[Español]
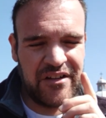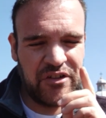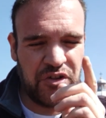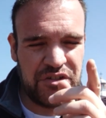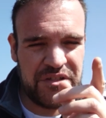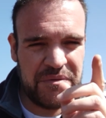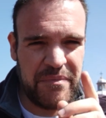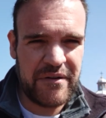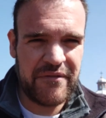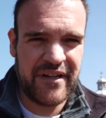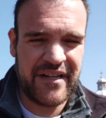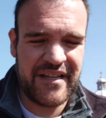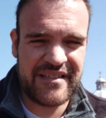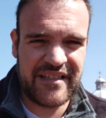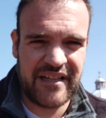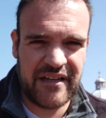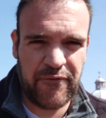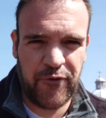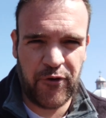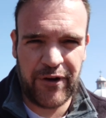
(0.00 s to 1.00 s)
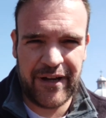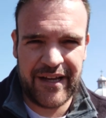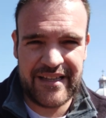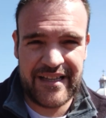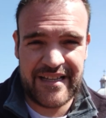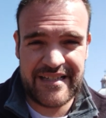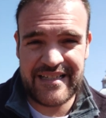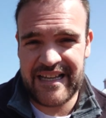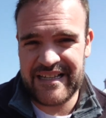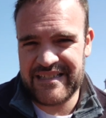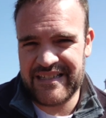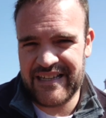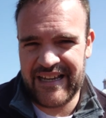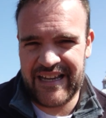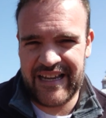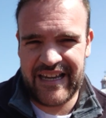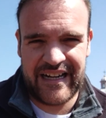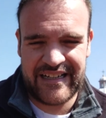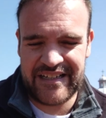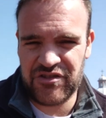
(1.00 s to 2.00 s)
no siempre van a estar enfocadas
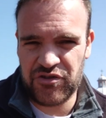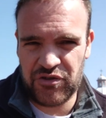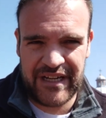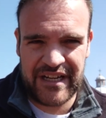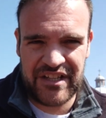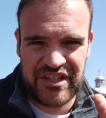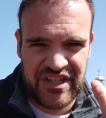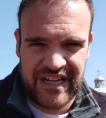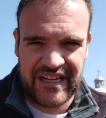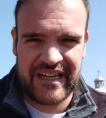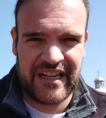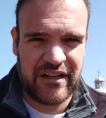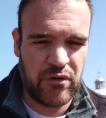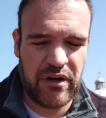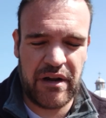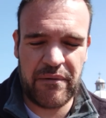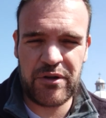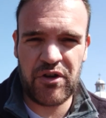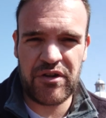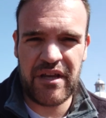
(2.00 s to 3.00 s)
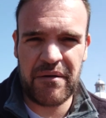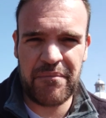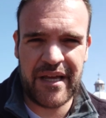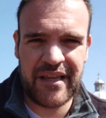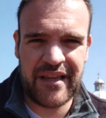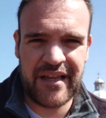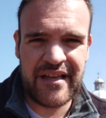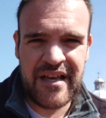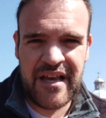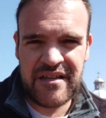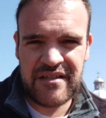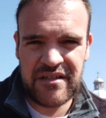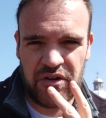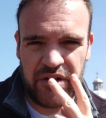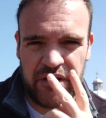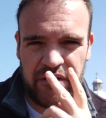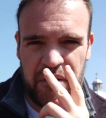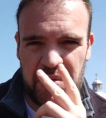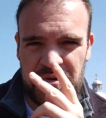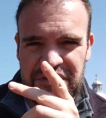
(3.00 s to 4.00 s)
hacia el resto de la charla en una videollamada,
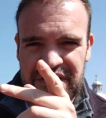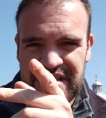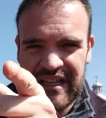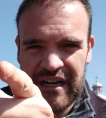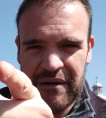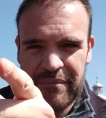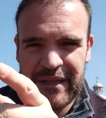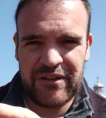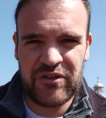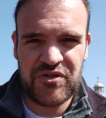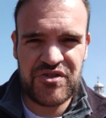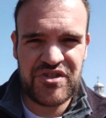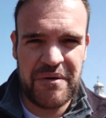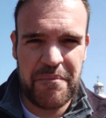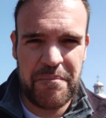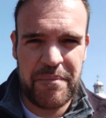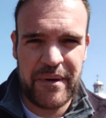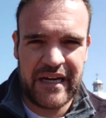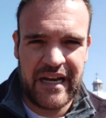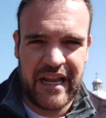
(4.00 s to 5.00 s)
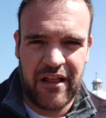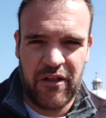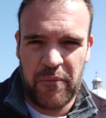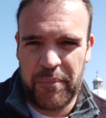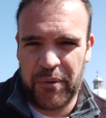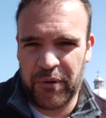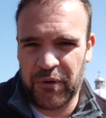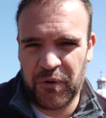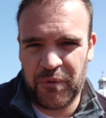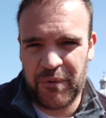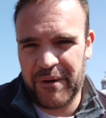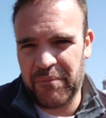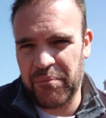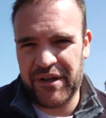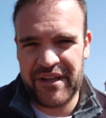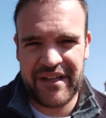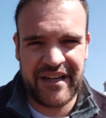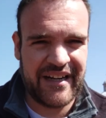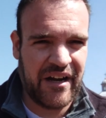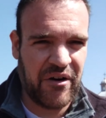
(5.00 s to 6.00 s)
sino que vamos a estar viendo siempre al lado, por lo cual
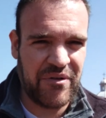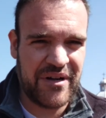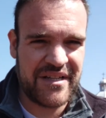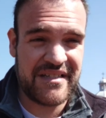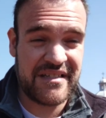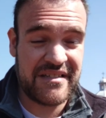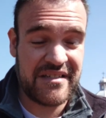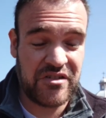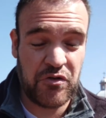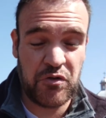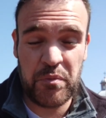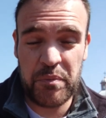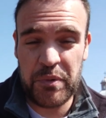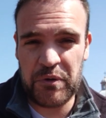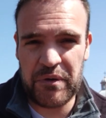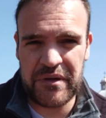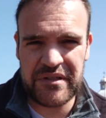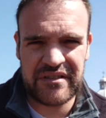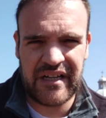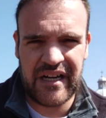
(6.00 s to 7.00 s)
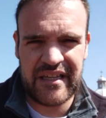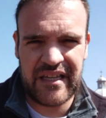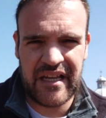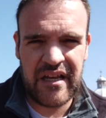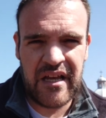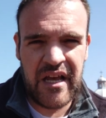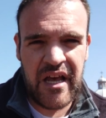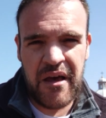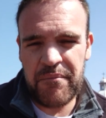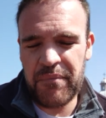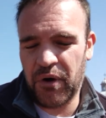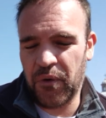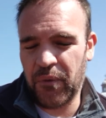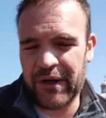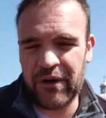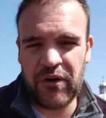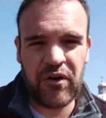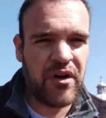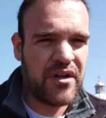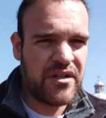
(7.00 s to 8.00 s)
puede crear una sensación un poco extraña, pero
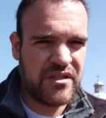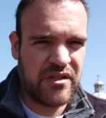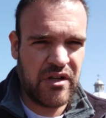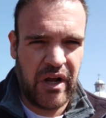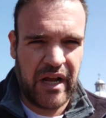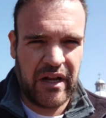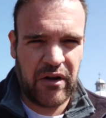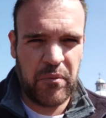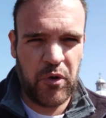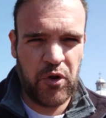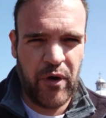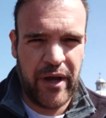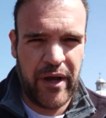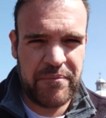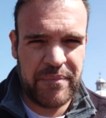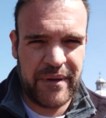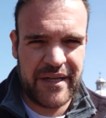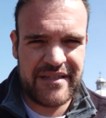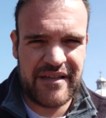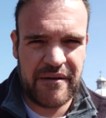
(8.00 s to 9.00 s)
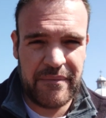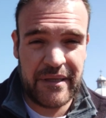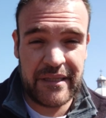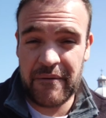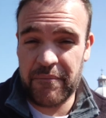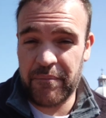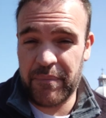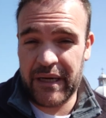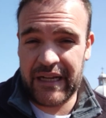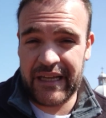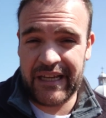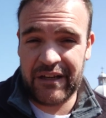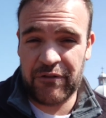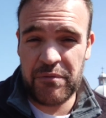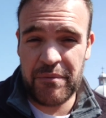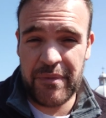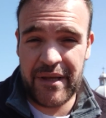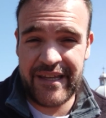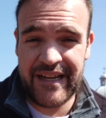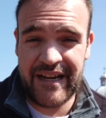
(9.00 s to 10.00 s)
bueno, se acomodó ahí precisamente para que
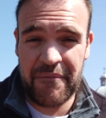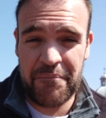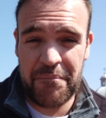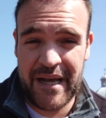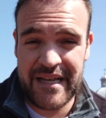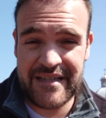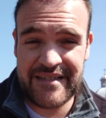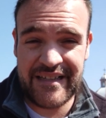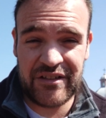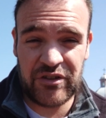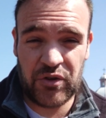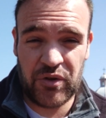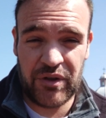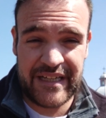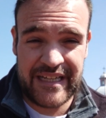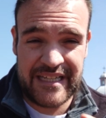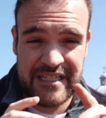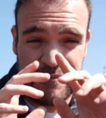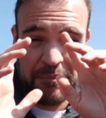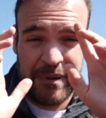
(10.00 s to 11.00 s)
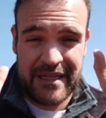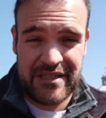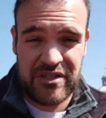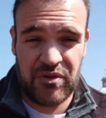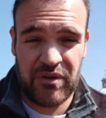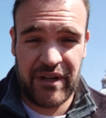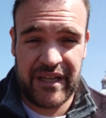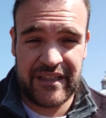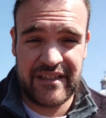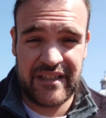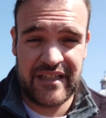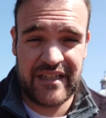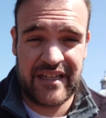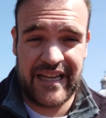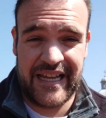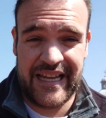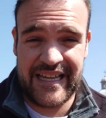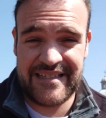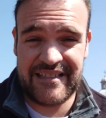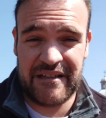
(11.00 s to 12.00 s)
no invadiera más dentro del espacio que
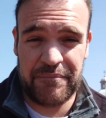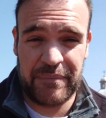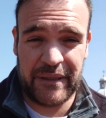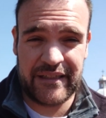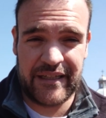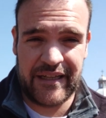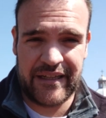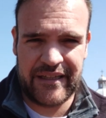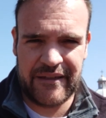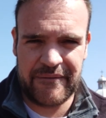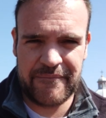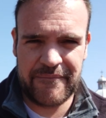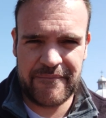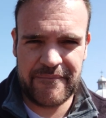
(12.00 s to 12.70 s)
tiene esta pantalla.